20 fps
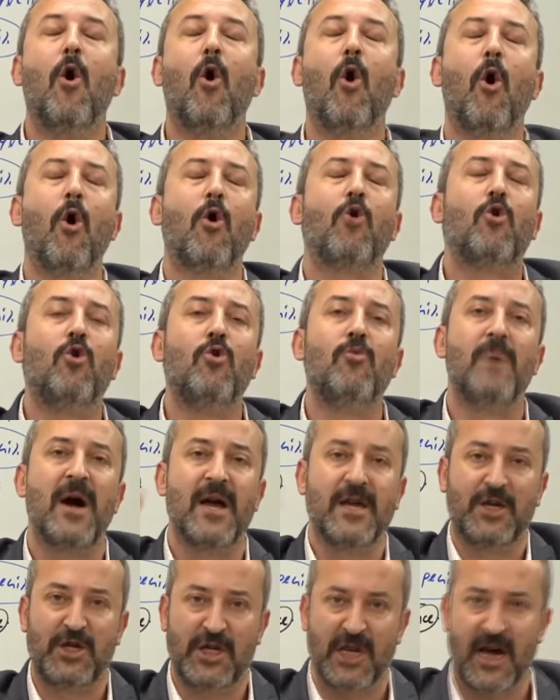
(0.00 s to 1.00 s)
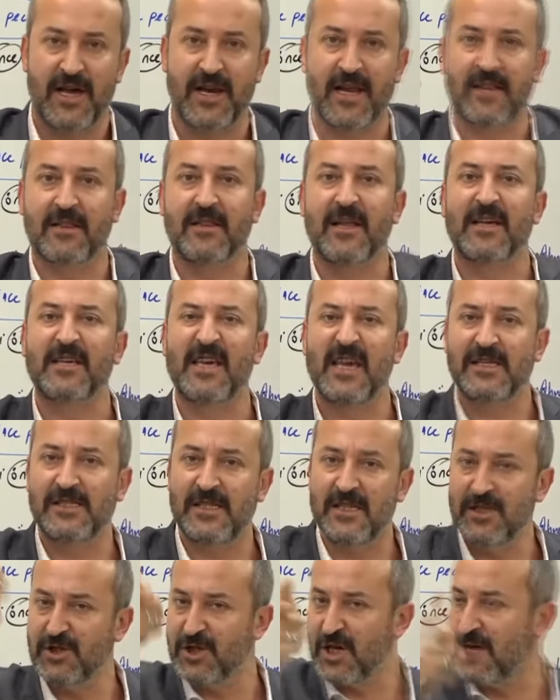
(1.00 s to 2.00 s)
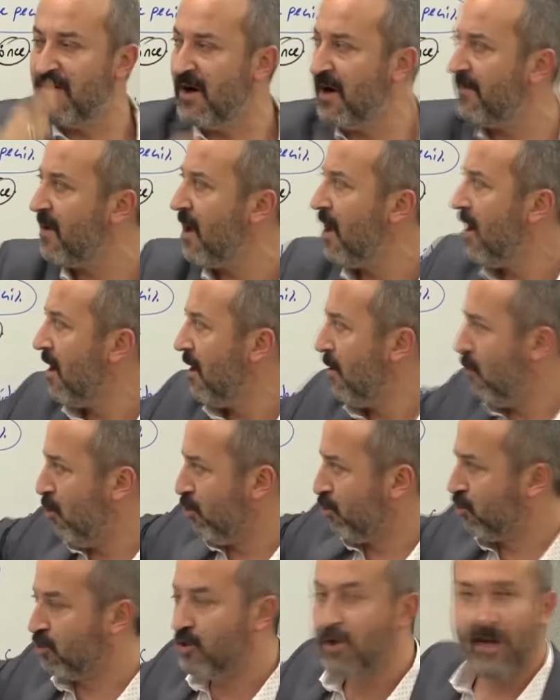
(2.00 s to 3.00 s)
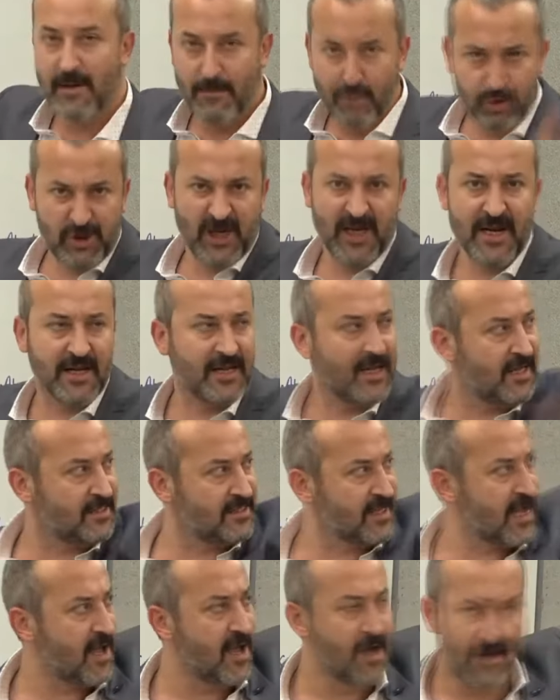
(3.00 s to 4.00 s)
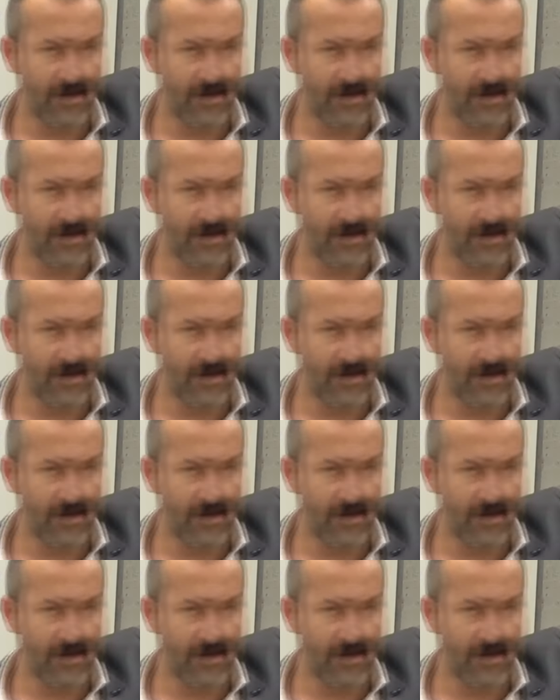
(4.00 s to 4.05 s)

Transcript: okuma işaretle kesin cevap odur. Bu sene değilse